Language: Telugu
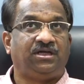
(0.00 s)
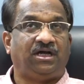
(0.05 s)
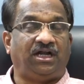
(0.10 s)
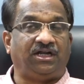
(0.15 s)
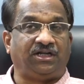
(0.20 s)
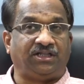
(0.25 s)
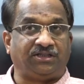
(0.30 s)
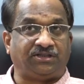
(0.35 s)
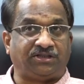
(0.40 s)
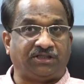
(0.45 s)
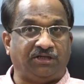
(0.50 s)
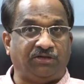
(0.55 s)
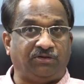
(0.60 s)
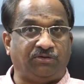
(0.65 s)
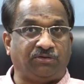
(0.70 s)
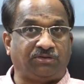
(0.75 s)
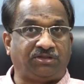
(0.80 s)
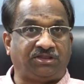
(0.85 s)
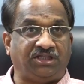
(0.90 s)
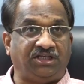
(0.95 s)
అంటే
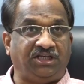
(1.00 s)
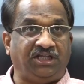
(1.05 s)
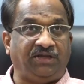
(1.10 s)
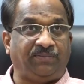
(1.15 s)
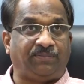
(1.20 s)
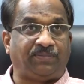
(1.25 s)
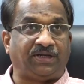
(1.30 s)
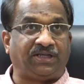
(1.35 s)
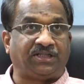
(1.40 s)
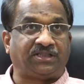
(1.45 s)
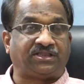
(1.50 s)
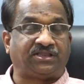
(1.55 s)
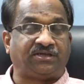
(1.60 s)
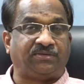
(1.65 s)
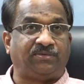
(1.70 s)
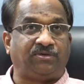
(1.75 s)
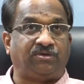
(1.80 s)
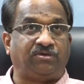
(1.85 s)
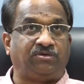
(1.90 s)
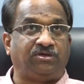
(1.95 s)
తెలుగు సినీ
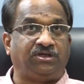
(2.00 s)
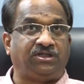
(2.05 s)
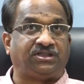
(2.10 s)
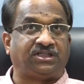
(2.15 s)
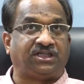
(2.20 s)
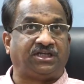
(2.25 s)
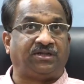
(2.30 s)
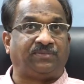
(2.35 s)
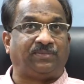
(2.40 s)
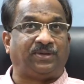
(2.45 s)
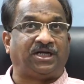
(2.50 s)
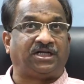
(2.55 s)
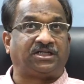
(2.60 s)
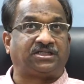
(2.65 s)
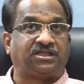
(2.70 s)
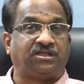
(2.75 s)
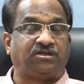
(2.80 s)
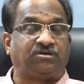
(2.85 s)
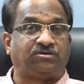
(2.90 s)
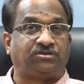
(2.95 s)
పరిశ్రమలో ఇతర
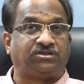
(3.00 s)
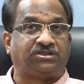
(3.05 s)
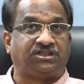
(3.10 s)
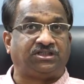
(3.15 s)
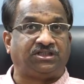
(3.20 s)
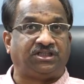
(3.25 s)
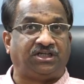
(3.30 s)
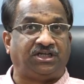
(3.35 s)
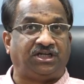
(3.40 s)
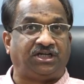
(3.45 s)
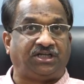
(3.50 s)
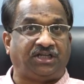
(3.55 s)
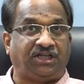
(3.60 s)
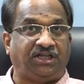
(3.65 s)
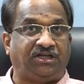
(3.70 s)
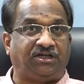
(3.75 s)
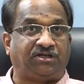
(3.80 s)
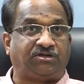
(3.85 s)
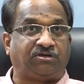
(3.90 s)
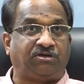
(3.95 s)
భాషలకు చెందిన
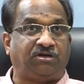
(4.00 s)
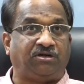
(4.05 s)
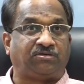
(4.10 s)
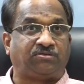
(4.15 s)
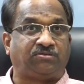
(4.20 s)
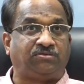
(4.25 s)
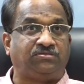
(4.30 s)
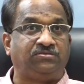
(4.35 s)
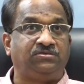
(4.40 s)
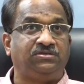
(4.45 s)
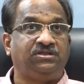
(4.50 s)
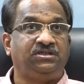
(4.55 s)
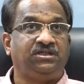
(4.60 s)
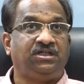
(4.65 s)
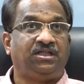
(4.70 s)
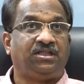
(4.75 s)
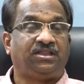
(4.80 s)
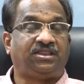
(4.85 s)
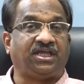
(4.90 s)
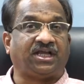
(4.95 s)
నటీనటులకు
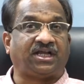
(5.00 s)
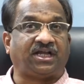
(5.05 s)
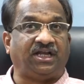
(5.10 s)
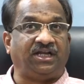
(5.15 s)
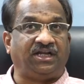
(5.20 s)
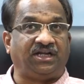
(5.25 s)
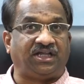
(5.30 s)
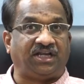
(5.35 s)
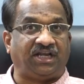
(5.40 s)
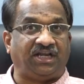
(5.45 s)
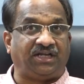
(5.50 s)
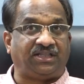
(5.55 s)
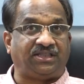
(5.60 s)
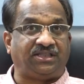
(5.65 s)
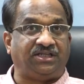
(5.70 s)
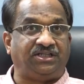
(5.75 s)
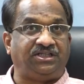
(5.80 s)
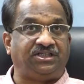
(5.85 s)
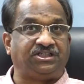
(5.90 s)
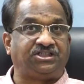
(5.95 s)
సెకండ్ గ్రేడ్
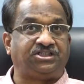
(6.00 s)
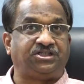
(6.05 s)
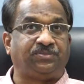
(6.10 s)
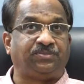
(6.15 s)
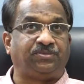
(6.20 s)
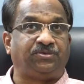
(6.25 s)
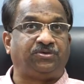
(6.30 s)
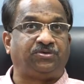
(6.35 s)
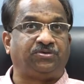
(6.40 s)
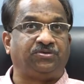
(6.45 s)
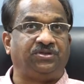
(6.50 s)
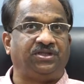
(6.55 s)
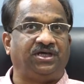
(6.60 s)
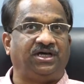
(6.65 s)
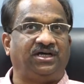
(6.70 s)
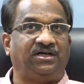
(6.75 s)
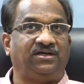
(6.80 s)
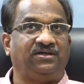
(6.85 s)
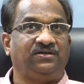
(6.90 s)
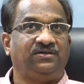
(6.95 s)
సిటిజన్షిప్
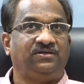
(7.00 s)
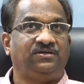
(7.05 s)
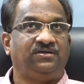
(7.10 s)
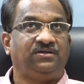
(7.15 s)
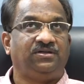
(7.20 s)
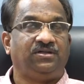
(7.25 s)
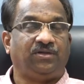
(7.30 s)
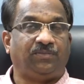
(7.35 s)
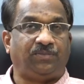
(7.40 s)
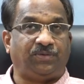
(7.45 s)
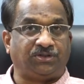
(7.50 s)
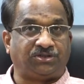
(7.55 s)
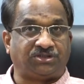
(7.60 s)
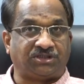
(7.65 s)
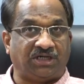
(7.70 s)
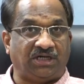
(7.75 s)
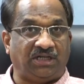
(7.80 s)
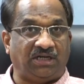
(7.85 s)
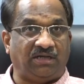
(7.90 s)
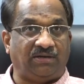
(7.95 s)
ఉంటుందా ఇప్పుడు
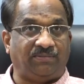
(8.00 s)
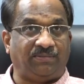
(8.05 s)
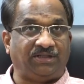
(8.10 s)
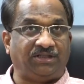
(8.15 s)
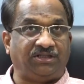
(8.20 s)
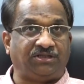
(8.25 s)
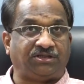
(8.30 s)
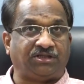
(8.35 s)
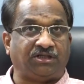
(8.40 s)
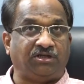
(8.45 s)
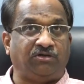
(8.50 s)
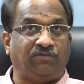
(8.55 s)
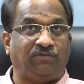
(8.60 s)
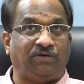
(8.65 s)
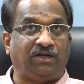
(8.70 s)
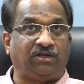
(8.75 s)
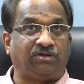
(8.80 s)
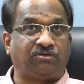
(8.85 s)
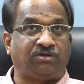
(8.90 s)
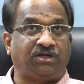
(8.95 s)
చాలామంది తెలుగు
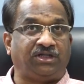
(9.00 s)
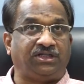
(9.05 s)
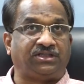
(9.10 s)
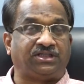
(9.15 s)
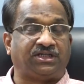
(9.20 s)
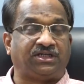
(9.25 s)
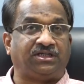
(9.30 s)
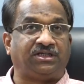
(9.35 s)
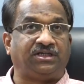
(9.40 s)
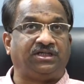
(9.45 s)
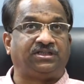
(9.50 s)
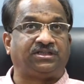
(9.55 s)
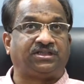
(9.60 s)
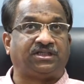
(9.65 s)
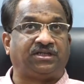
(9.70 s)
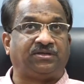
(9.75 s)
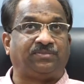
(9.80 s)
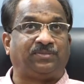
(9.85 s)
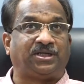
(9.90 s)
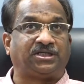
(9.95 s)
వాళ్ళకు కూడా ఇతర
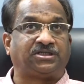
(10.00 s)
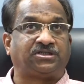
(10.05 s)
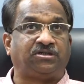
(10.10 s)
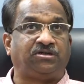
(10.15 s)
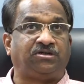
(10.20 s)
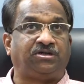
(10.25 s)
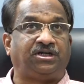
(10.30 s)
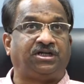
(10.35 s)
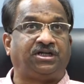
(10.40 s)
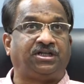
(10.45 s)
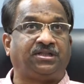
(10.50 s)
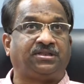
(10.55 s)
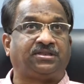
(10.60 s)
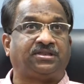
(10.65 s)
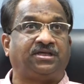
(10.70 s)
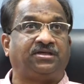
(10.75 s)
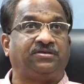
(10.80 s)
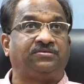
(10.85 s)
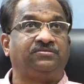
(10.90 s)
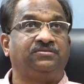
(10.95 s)
ఇతర భాషల్లో
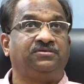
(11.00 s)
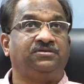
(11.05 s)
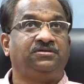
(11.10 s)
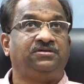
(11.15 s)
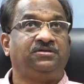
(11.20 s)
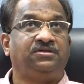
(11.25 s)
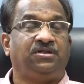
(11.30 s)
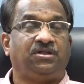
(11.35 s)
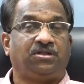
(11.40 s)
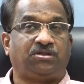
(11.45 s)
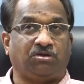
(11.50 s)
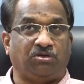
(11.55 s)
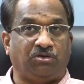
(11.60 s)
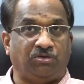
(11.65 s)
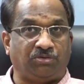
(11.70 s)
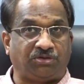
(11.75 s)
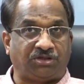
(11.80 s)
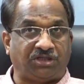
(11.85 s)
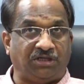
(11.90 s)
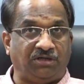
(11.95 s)
నటిస్తారు సో
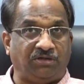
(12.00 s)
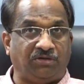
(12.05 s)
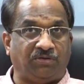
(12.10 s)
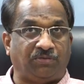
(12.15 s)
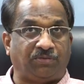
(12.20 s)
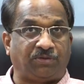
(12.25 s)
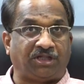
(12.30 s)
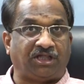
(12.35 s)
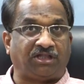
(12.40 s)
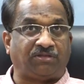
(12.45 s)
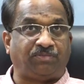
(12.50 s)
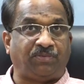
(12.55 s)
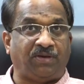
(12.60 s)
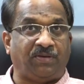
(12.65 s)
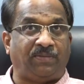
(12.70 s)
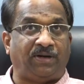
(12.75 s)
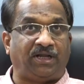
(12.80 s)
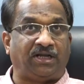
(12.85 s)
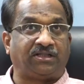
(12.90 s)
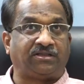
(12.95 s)
తెలుగు ఎస్పి
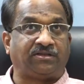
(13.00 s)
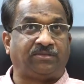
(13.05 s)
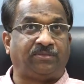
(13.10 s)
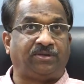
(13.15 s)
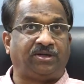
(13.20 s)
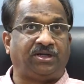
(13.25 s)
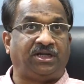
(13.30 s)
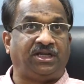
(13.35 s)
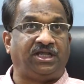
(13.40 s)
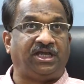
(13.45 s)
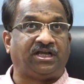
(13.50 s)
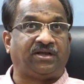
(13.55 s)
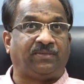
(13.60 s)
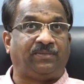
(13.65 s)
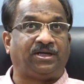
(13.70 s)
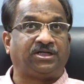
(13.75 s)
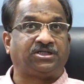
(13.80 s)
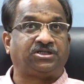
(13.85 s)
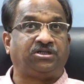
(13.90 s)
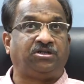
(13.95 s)
బాలసుబ్రహ్మణ్యం అనేక
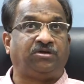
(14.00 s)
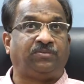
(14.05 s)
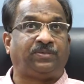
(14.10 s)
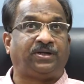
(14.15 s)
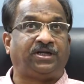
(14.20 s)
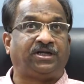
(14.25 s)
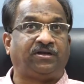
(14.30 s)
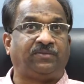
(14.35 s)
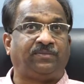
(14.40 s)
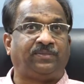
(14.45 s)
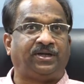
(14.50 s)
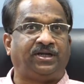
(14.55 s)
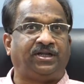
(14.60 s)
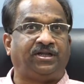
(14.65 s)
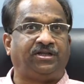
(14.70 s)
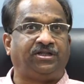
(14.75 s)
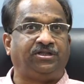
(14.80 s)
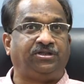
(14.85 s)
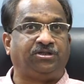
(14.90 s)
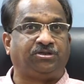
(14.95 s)
భాషల్లో పాటలు
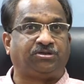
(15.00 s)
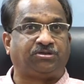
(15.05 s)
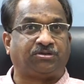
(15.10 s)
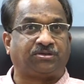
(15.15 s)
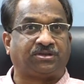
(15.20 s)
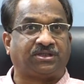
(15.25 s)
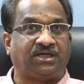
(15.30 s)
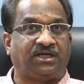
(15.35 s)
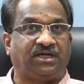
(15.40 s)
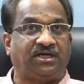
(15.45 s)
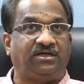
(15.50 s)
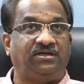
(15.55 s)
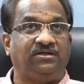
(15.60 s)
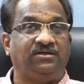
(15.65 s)
పాడారు హిందీతో సహా